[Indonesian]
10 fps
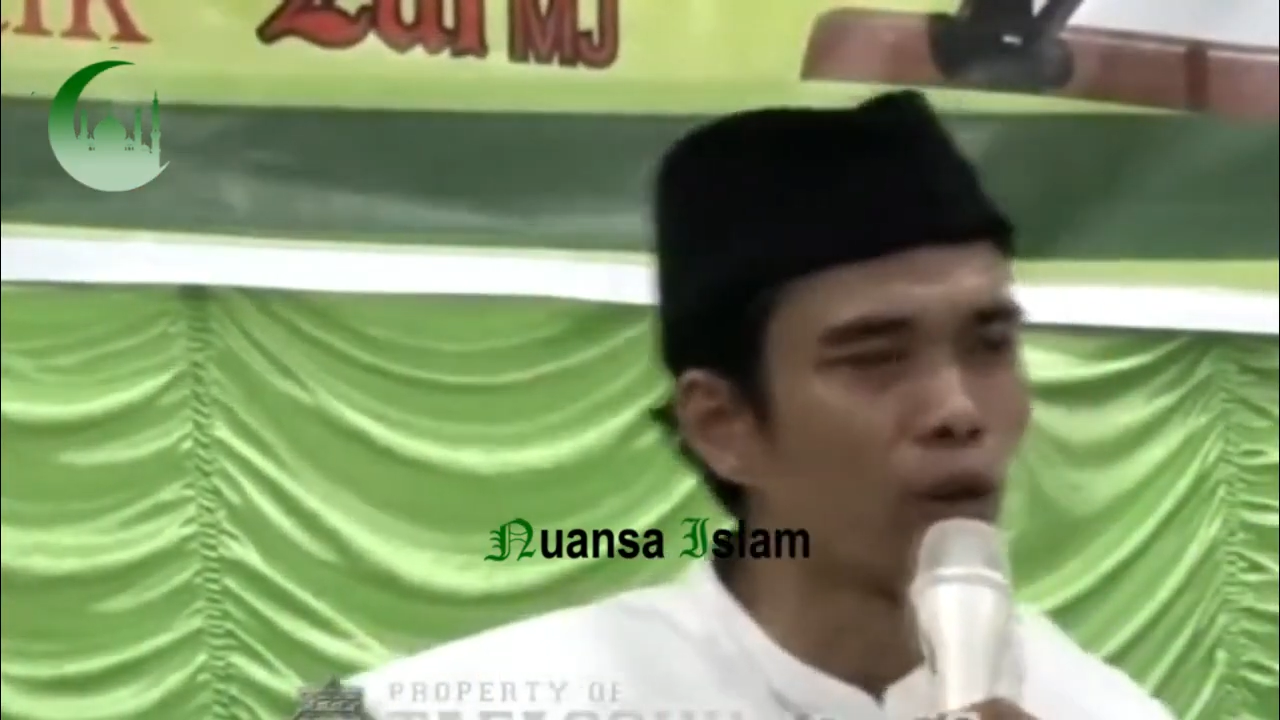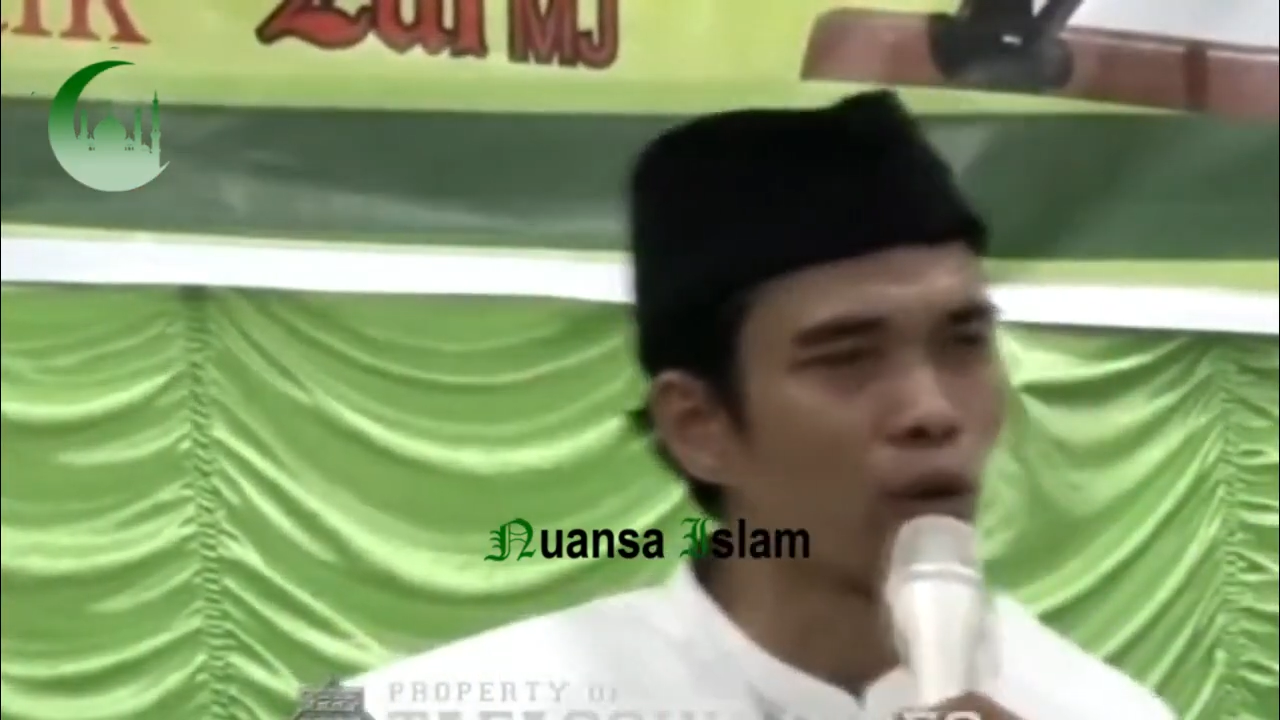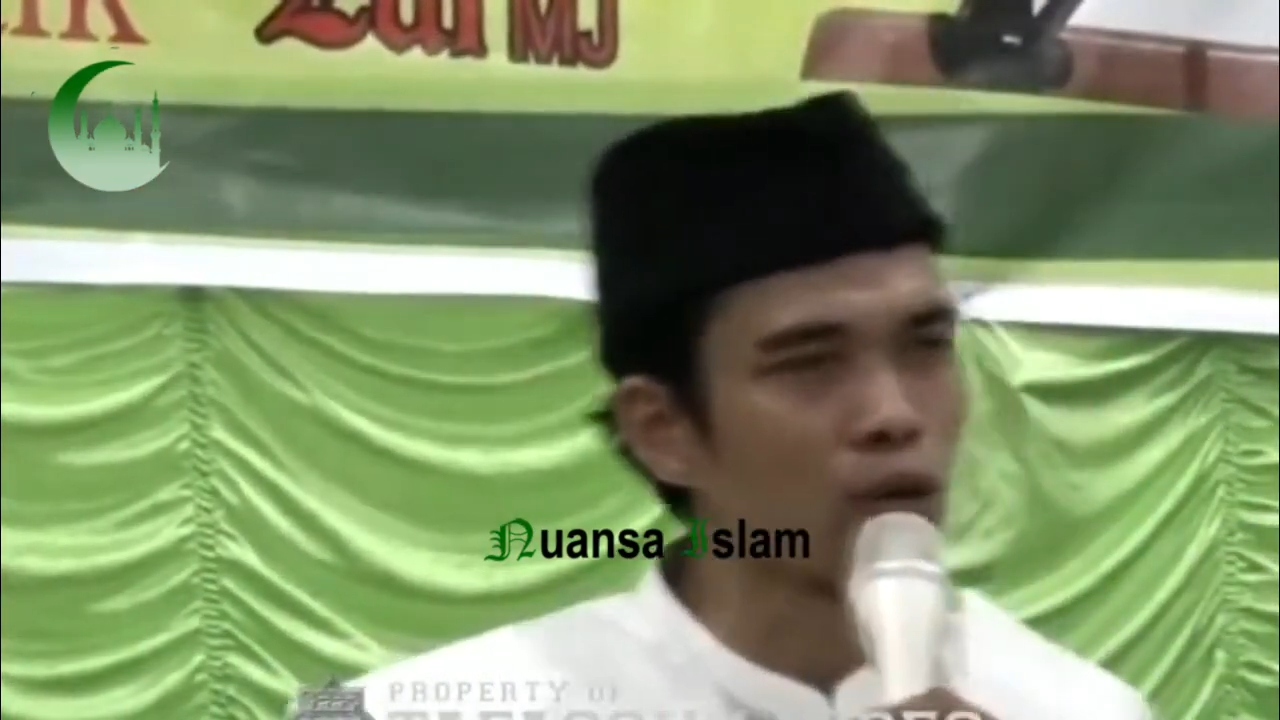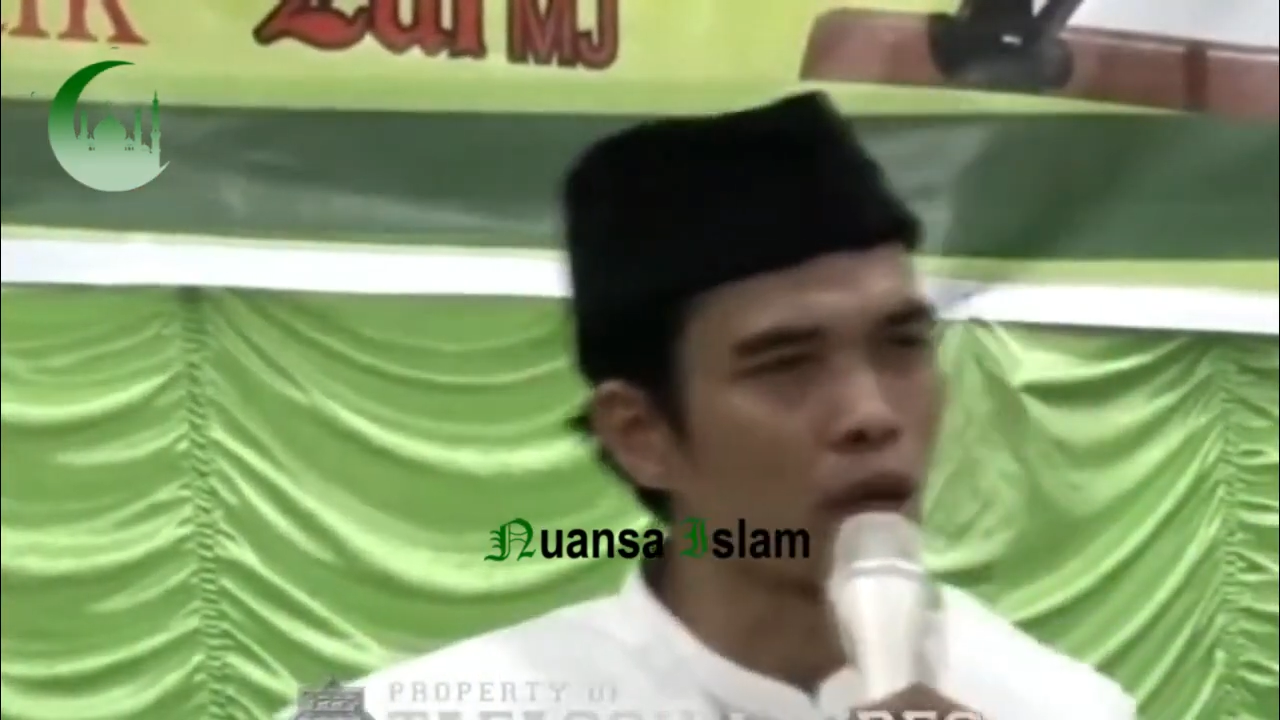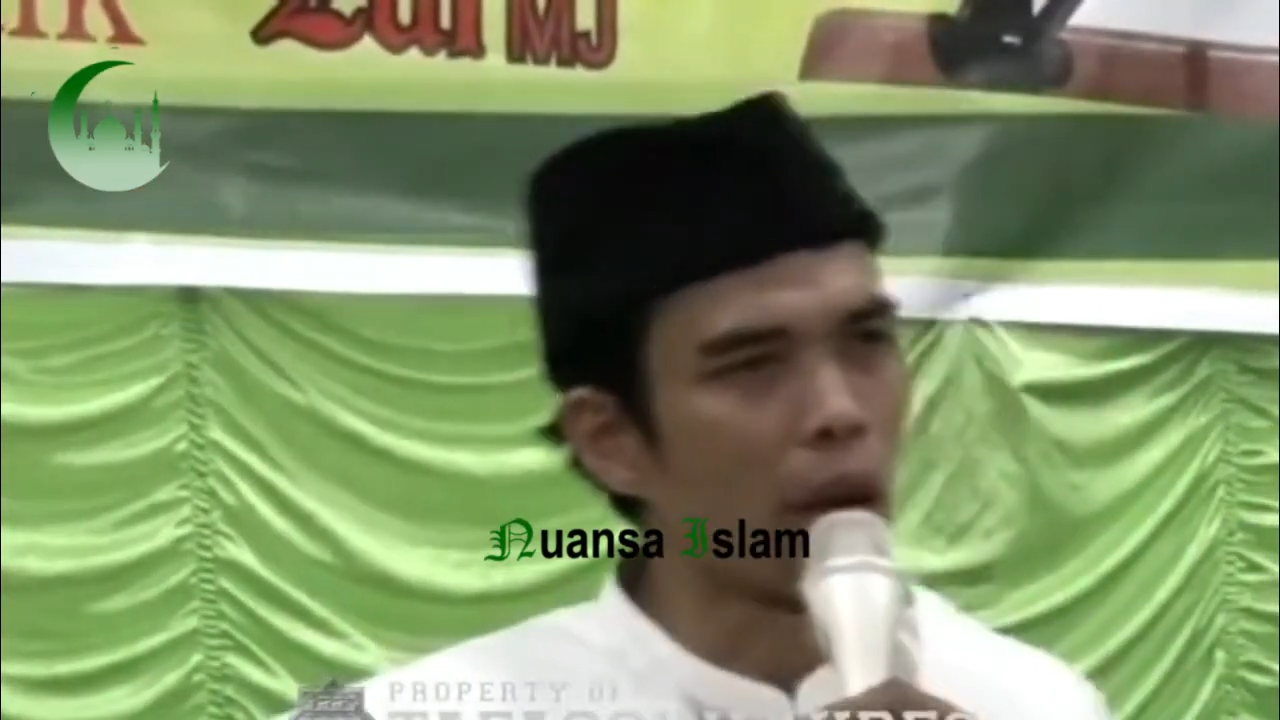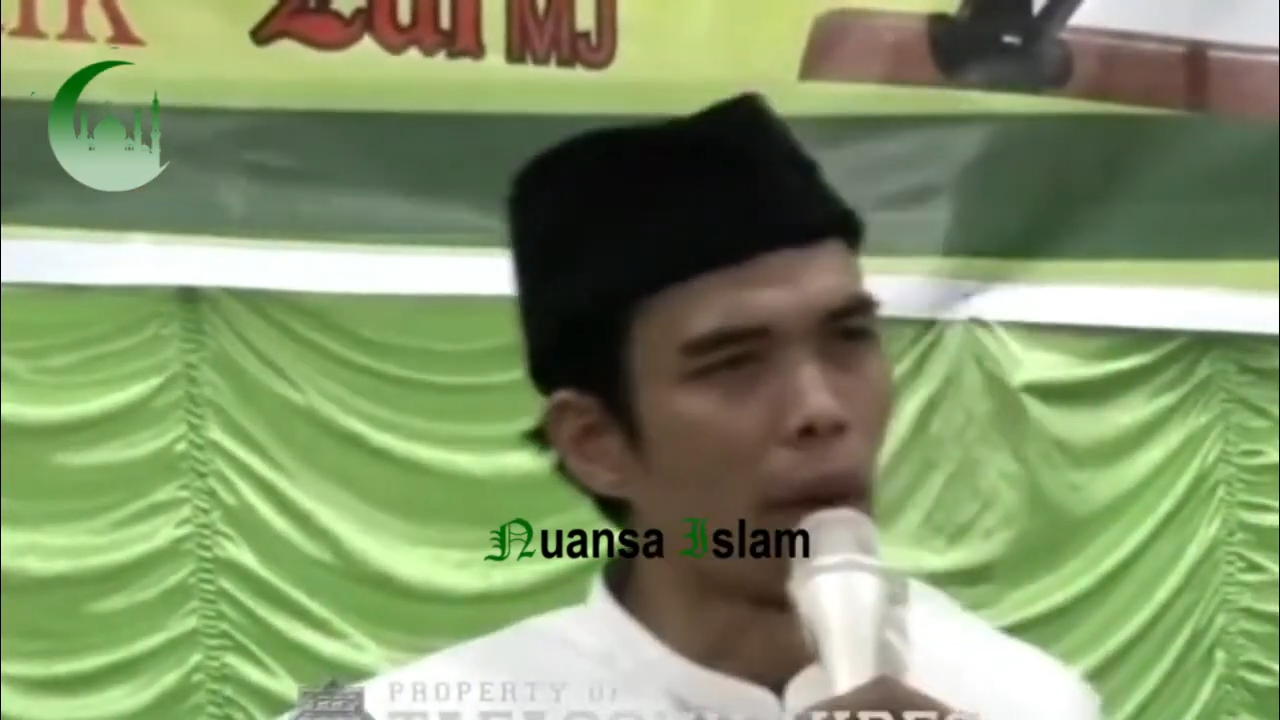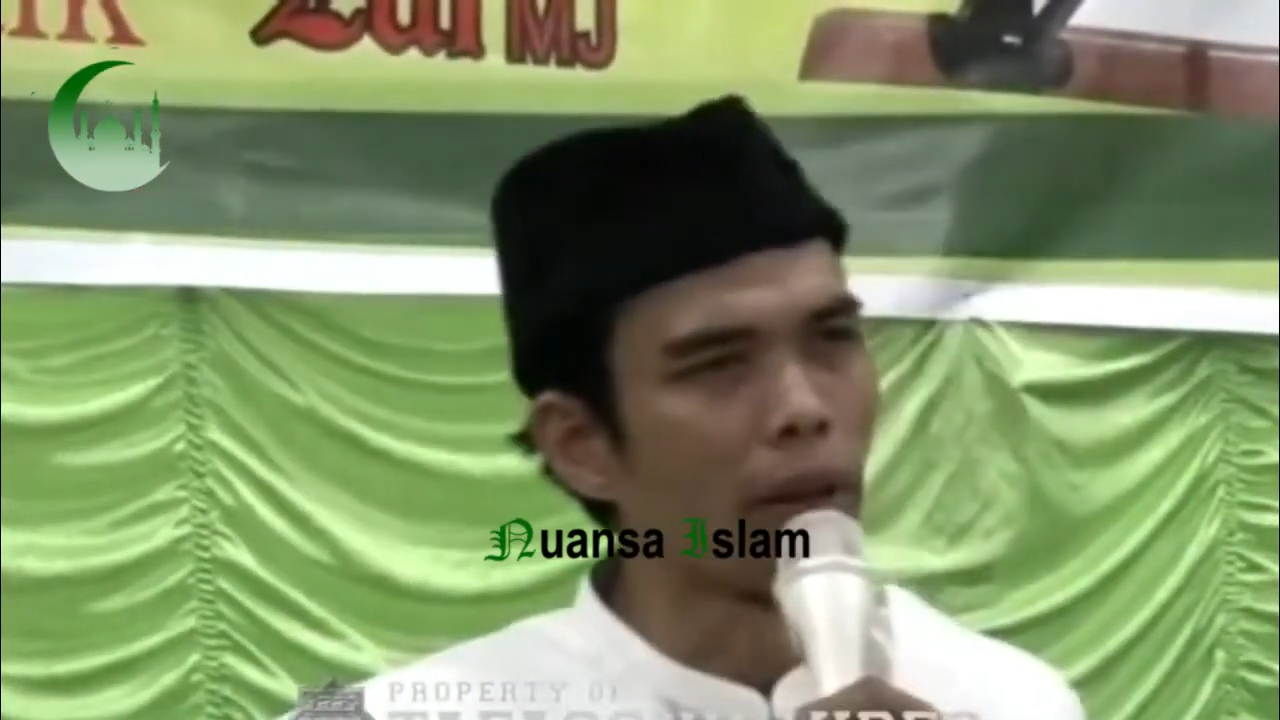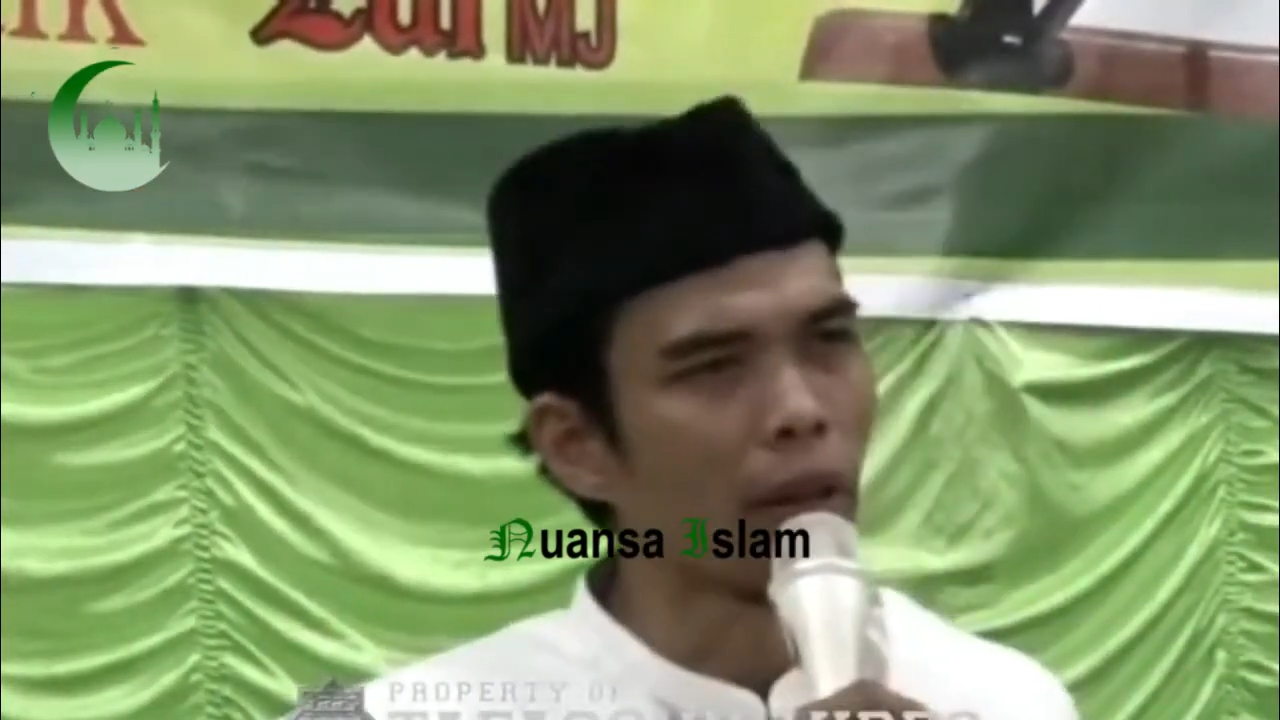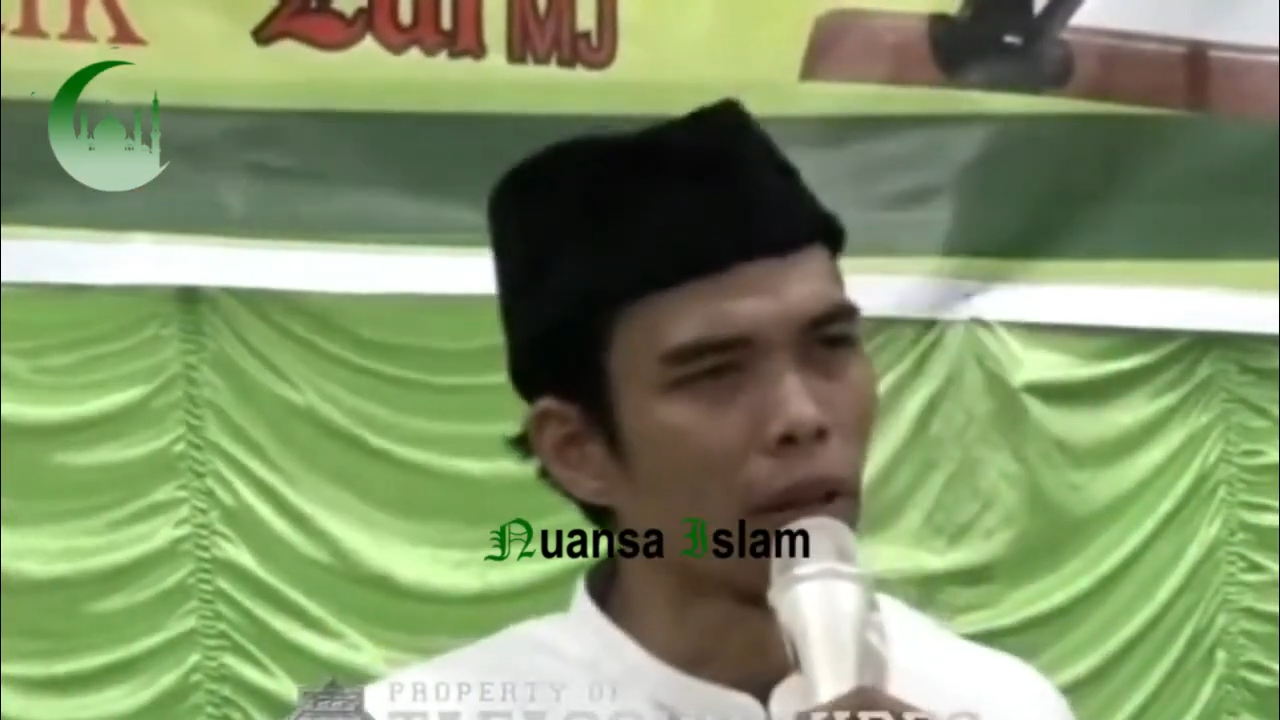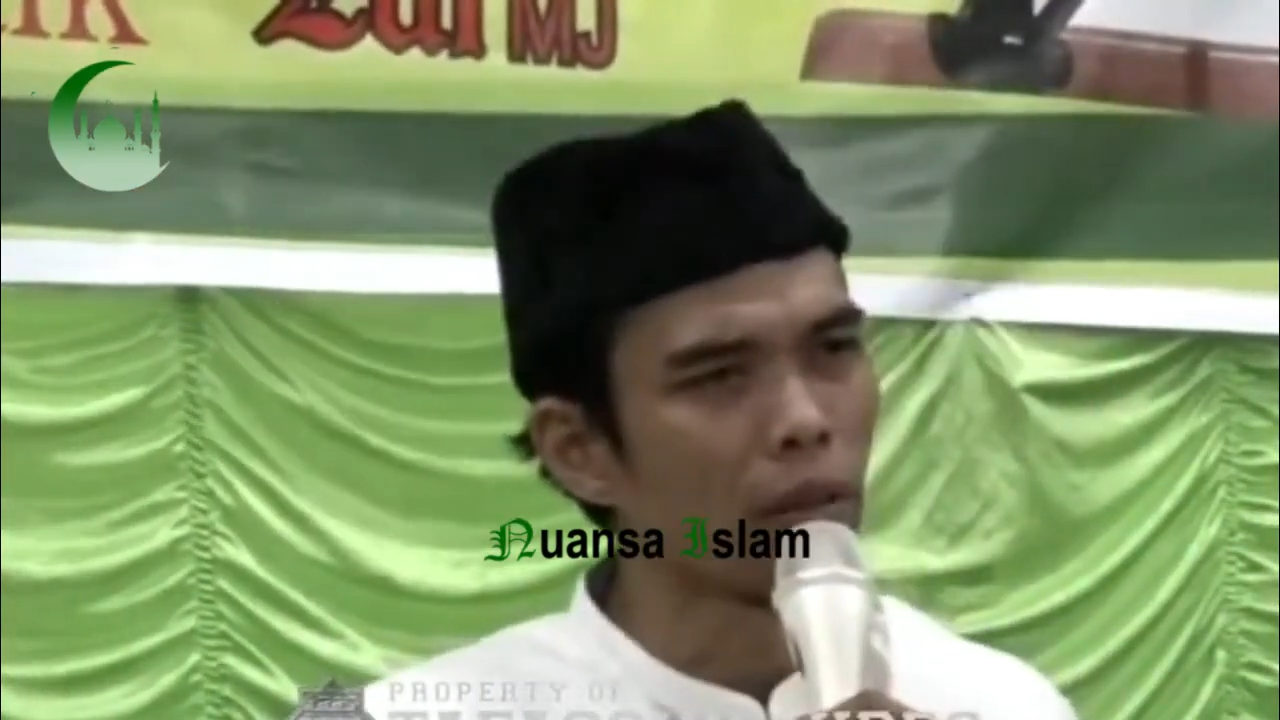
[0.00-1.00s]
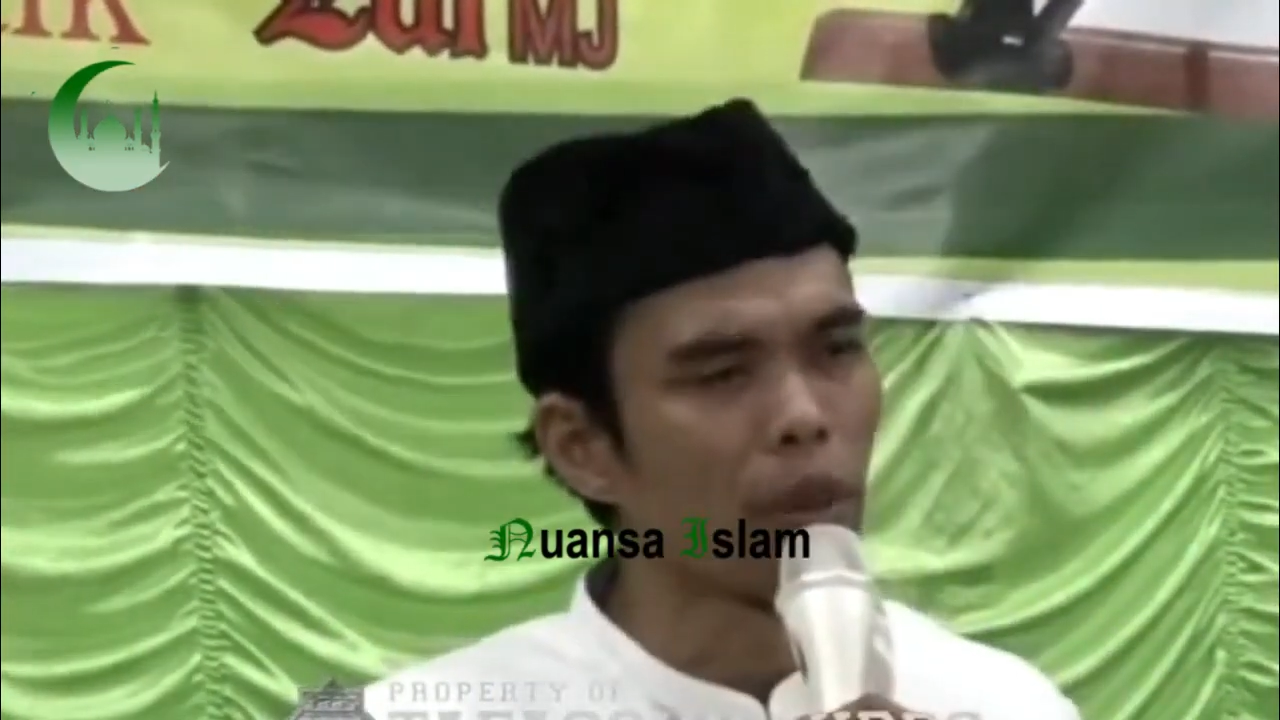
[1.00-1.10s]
untuk selamanya.